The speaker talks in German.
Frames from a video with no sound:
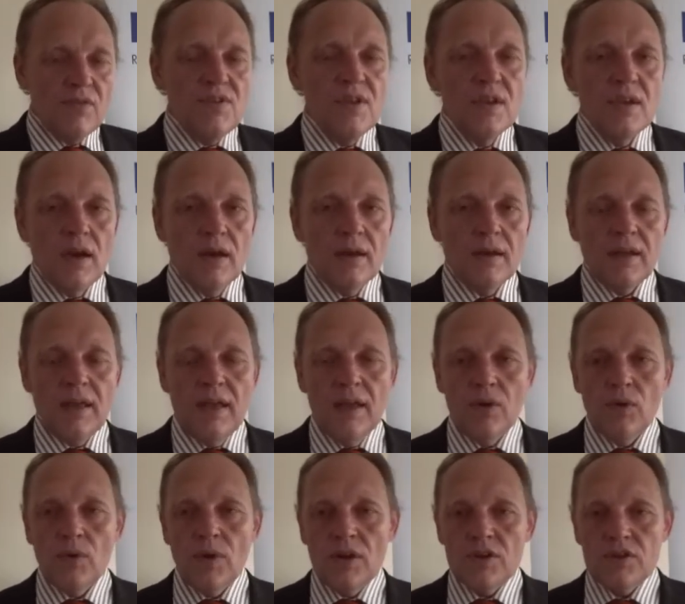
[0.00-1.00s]
vier Jahren
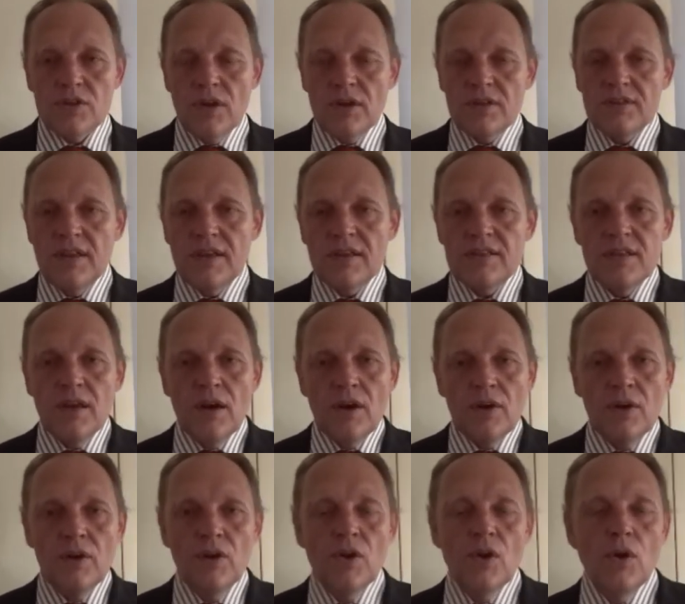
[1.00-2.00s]
geht oder erst nach sechs
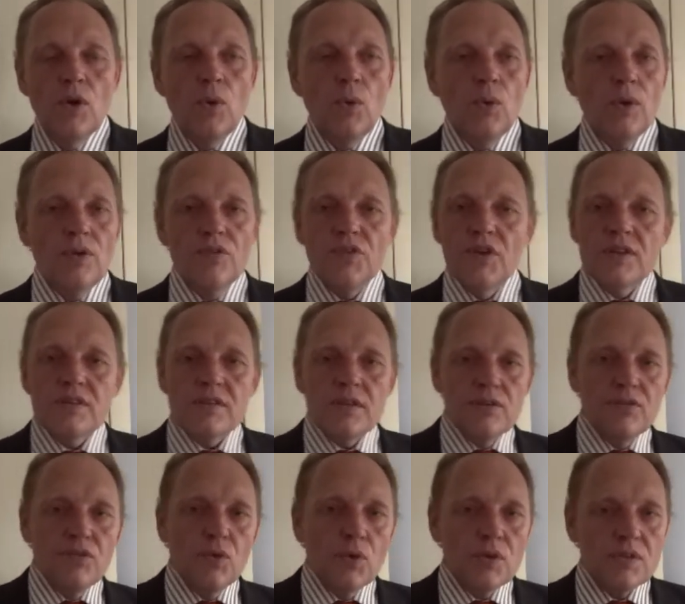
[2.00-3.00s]
Jahren oder
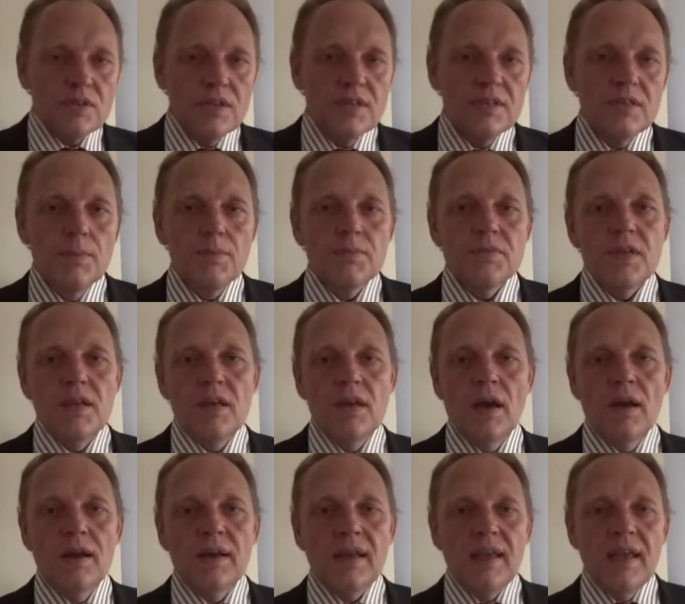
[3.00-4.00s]
14, 15, 17
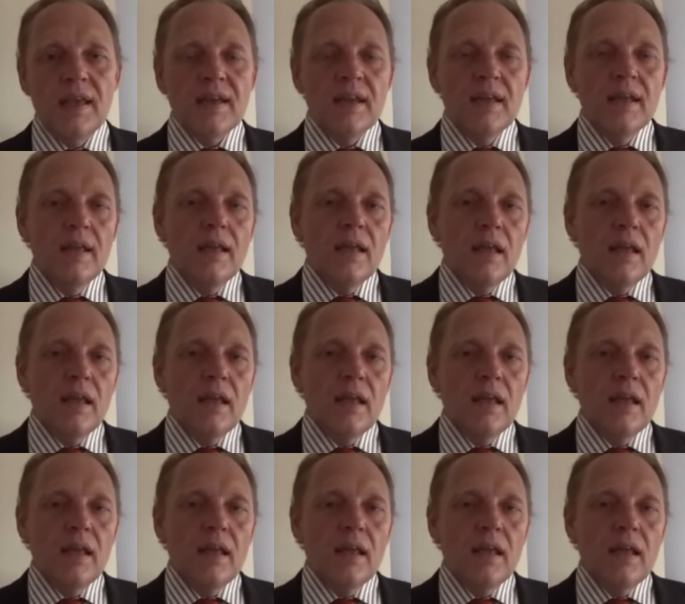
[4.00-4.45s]
Jahren geht,